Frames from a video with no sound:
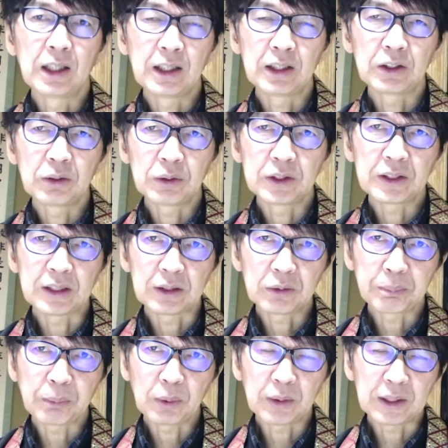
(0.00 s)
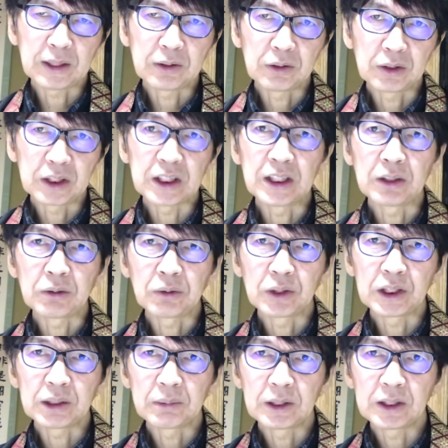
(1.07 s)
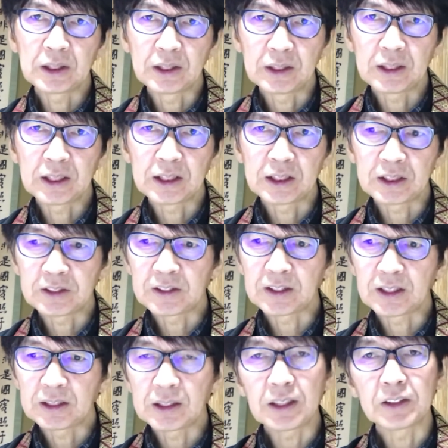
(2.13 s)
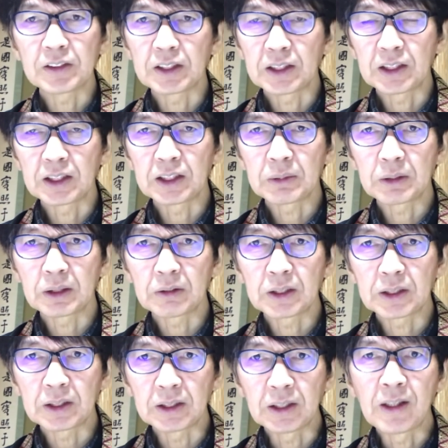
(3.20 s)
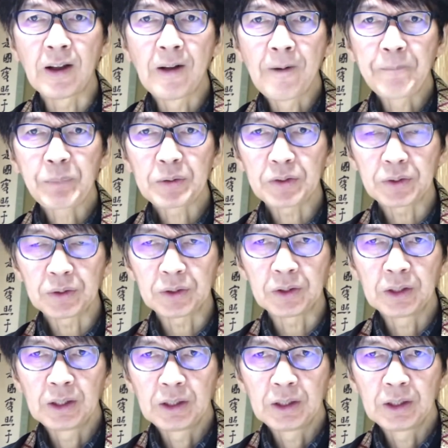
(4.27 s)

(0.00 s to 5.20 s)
ドイツがポーランドへ侵攻しまして第二次世界大戦始まるわけでその